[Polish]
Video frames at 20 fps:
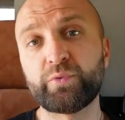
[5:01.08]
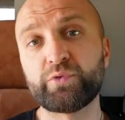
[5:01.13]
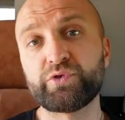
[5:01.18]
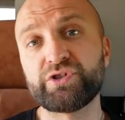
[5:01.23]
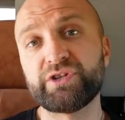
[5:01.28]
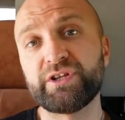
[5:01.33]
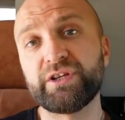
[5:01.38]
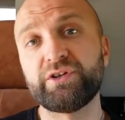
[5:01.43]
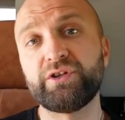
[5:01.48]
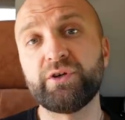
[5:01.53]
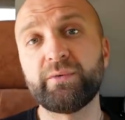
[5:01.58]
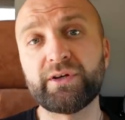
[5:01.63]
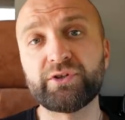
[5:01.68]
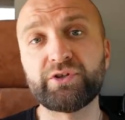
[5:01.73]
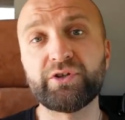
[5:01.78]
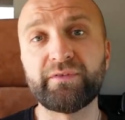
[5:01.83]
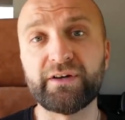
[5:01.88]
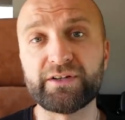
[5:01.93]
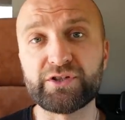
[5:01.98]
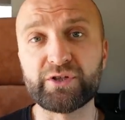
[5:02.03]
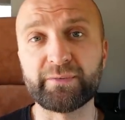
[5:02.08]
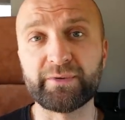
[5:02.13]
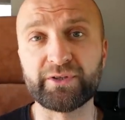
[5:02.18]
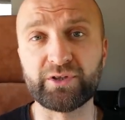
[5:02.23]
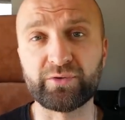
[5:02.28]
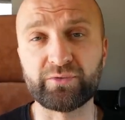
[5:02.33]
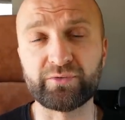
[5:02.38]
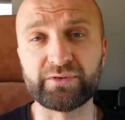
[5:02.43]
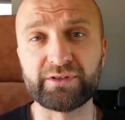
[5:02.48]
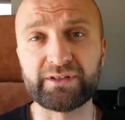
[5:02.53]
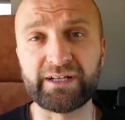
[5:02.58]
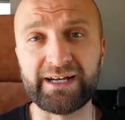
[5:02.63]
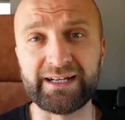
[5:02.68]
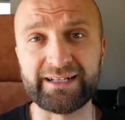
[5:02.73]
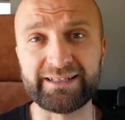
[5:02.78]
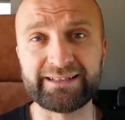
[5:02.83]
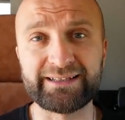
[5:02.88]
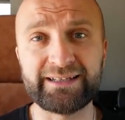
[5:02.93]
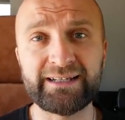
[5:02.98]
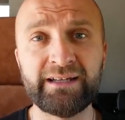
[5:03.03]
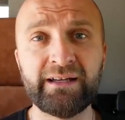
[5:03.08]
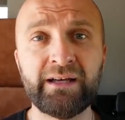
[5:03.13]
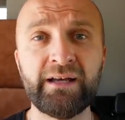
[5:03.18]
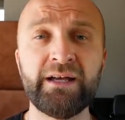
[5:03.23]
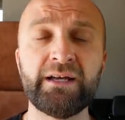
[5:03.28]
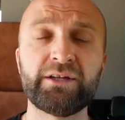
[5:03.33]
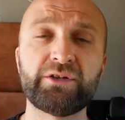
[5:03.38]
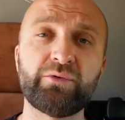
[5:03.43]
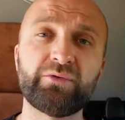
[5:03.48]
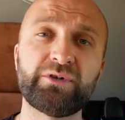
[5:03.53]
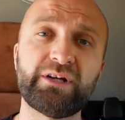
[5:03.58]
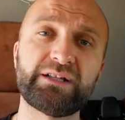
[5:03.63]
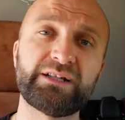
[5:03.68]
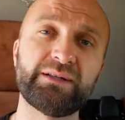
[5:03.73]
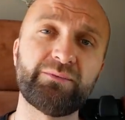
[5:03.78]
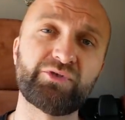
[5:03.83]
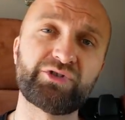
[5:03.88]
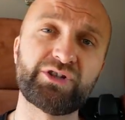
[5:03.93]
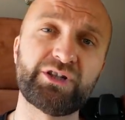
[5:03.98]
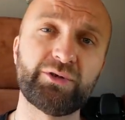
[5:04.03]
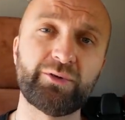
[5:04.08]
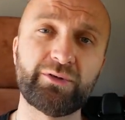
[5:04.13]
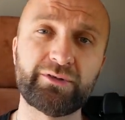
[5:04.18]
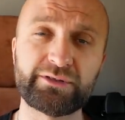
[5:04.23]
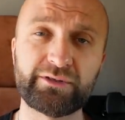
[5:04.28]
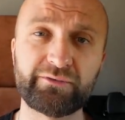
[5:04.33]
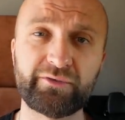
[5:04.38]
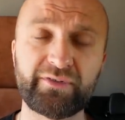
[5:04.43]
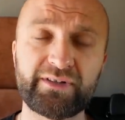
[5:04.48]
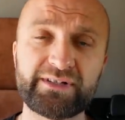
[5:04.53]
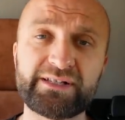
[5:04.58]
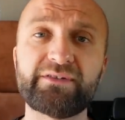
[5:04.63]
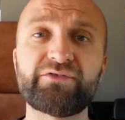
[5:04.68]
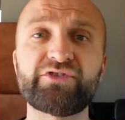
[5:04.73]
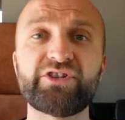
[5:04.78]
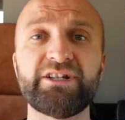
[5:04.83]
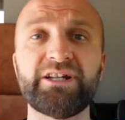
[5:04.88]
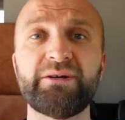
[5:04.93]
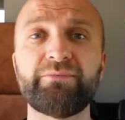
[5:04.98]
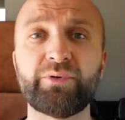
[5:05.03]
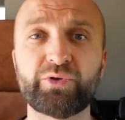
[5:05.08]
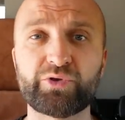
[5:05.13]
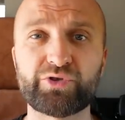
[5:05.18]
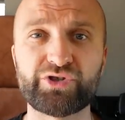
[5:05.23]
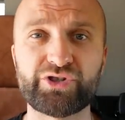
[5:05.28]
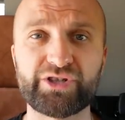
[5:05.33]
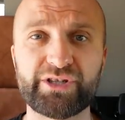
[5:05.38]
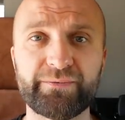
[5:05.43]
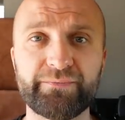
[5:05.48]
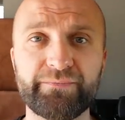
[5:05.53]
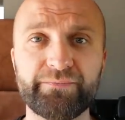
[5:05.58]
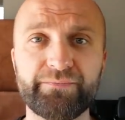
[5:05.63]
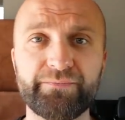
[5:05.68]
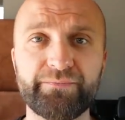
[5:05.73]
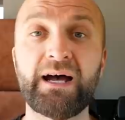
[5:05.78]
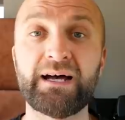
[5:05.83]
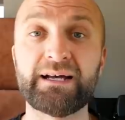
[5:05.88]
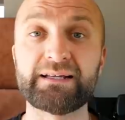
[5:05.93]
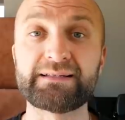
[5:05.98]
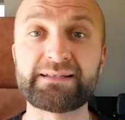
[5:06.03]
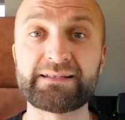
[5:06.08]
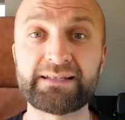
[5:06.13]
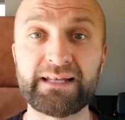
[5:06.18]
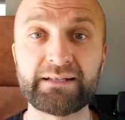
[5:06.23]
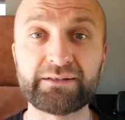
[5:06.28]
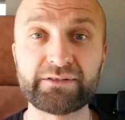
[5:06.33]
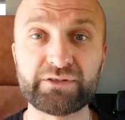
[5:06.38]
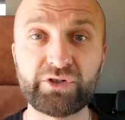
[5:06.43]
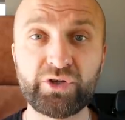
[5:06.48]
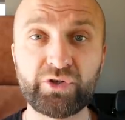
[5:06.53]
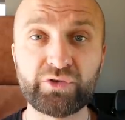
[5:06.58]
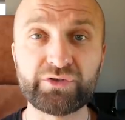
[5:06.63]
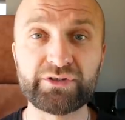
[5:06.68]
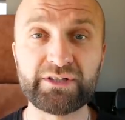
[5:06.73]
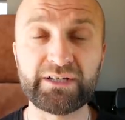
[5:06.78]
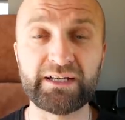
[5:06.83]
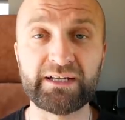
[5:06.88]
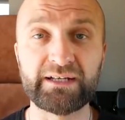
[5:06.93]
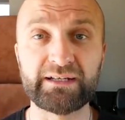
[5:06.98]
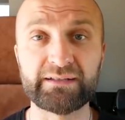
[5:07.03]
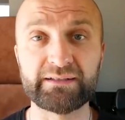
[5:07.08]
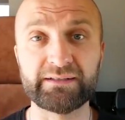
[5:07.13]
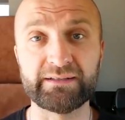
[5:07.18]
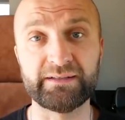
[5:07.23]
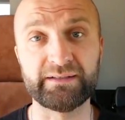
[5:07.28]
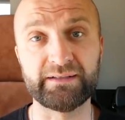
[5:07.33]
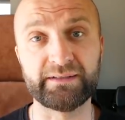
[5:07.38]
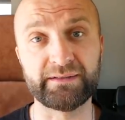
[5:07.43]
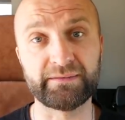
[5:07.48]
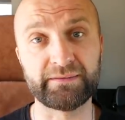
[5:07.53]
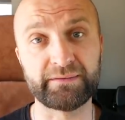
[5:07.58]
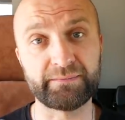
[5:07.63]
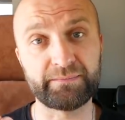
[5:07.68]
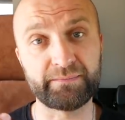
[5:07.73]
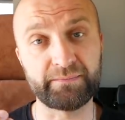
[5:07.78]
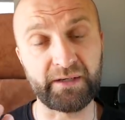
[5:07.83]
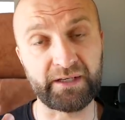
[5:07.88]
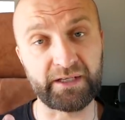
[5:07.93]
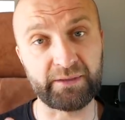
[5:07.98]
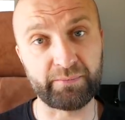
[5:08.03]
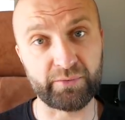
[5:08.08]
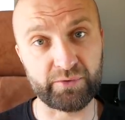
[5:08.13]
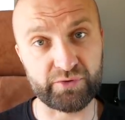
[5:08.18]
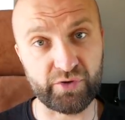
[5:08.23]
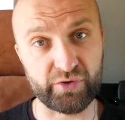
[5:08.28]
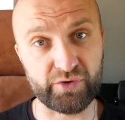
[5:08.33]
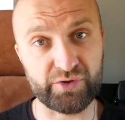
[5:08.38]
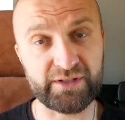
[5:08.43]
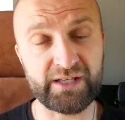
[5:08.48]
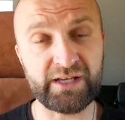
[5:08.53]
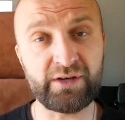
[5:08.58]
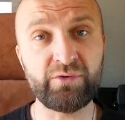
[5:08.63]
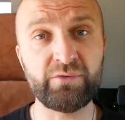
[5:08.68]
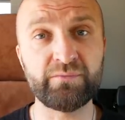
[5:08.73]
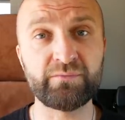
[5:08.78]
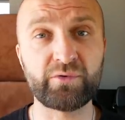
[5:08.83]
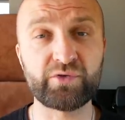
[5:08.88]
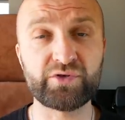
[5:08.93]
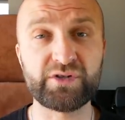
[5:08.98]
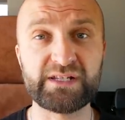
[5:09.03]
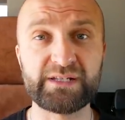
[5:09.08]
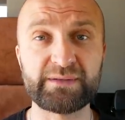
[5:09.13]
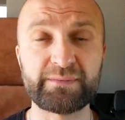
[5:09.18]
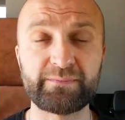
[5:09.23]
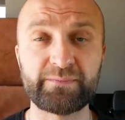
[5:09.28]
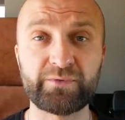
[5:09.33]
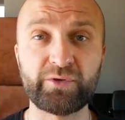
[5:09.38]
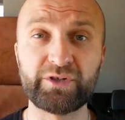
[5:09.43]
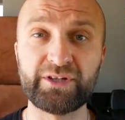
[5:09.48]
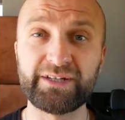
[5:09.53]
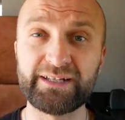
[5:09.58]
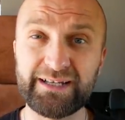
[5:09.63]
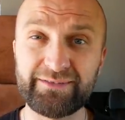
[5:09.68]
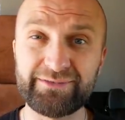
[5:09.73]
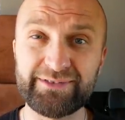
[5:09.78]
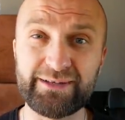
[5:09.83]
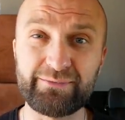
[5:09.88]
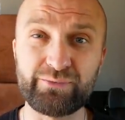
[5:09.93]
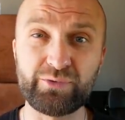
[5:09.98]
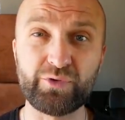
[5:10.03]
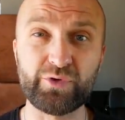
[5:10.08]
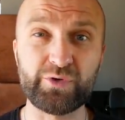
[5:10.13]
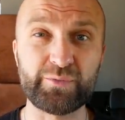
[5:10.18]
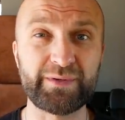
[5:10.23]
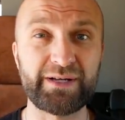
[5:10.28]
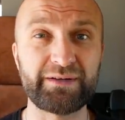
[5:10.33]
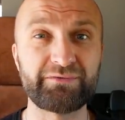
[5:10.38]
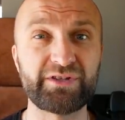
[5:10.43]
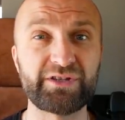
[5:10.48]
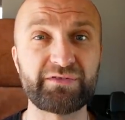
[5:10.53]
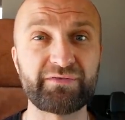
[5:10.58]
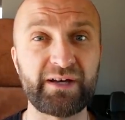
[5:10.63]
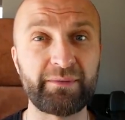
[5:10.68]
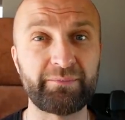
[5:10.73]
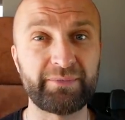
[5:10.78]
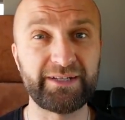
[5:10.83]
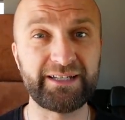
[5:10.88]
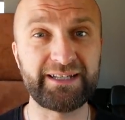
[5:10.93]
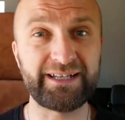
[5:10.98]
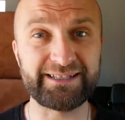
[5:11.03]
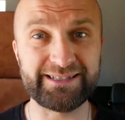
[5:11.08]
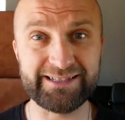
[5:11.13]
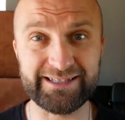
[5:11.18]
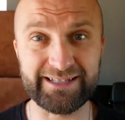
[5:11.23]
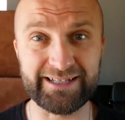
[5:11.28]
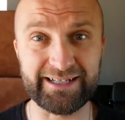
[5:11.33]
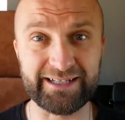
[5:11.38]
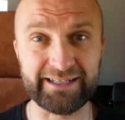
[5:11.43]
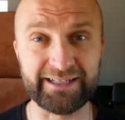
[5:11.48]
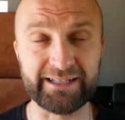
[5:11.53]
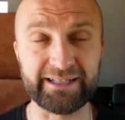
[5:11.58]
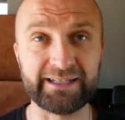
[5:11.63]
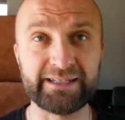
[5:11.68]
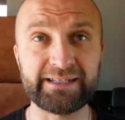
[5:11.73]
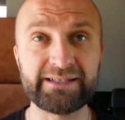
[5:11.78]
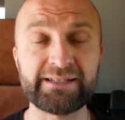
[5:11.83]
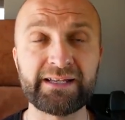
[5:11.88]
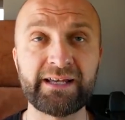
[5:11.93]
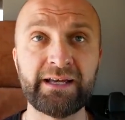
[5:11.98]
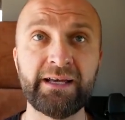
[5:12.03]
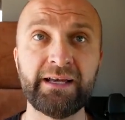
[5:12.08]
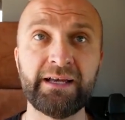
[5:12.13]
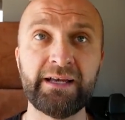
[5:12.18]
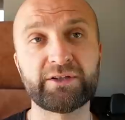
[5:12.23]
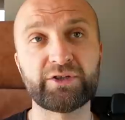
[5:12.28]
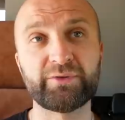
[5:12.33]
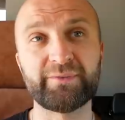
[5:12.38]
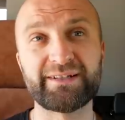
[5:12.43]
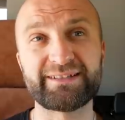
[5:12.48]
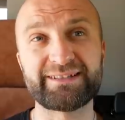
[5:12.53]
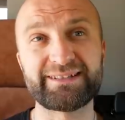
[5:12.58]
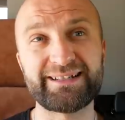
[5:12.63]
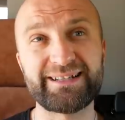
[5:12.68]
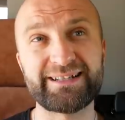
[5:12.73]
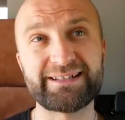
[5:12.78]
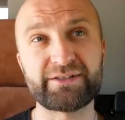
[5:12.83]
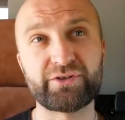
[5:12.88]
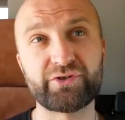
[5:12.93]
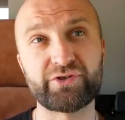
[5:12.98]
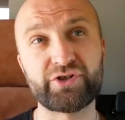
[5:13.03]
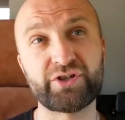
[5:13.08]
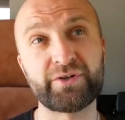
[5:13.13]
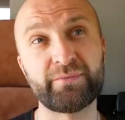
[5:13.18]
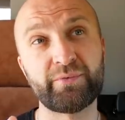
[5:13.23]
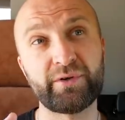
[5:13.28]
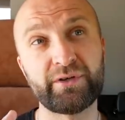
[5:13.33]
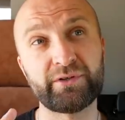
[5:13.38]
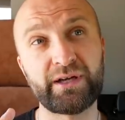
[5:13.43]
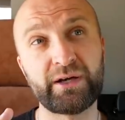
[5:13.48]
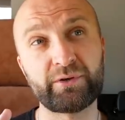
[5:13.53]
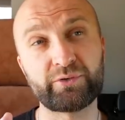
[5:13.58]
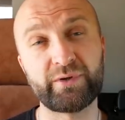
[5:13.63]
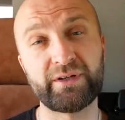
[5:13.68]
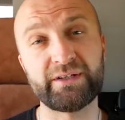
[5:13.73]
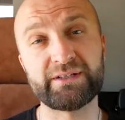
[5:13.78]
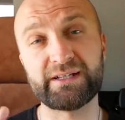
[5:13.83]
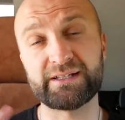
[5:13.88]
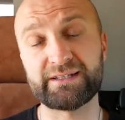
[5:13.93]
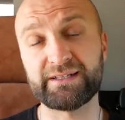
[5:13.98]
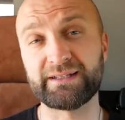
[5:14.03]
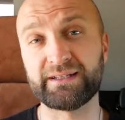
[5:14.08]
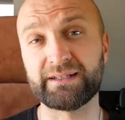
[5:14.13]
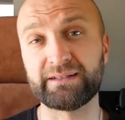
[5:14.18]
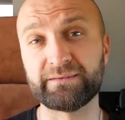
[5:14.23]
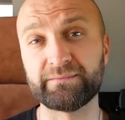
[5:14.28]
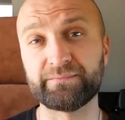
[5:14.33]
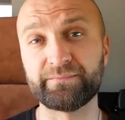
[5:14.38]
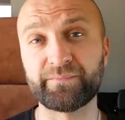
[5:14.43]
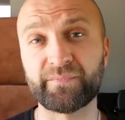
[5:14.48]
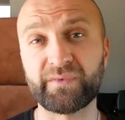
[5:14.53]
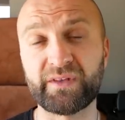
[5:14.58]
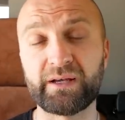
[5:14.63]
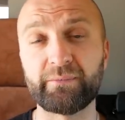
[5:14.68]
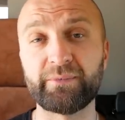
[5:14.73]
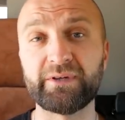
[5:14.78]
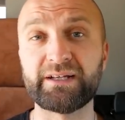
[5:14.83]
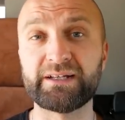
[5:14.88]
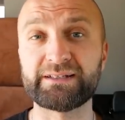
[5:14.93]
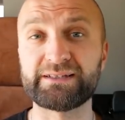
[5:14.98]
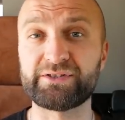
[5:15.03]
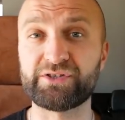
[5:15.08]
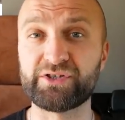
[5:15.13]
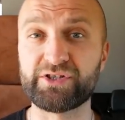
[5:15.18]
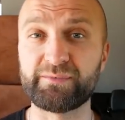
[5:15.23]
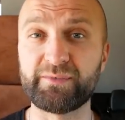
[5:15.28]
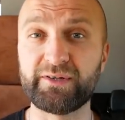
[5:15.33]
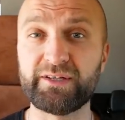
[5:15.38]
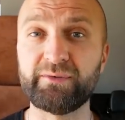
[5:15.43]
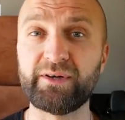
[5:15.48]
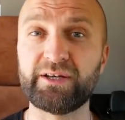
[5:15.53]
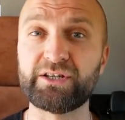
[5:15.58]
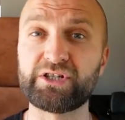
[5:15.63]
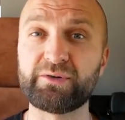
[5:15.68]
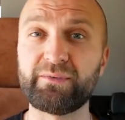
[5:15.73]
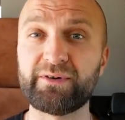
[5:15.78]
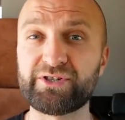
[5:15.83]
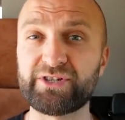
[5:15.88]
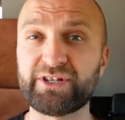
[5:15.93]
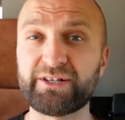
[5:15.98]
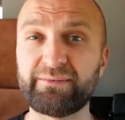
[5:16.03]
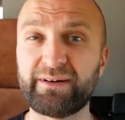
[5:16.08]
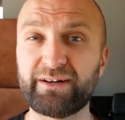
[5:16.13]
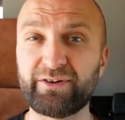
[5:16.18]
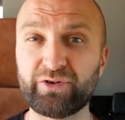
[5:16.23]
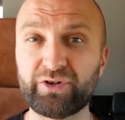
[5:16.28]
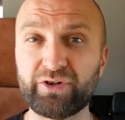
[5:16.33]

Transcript: później doładować sobie tą kartę. Tą kartę można doładowywać zawsze na poczcie. A stan konta, e, jaki pozostał, można do niedawna było sprawdzić w aplikacji HGS. Natomiast teraz troszeczkę po aktualizacji ten, ta aplikacja się zmieniła i trzeba się chyba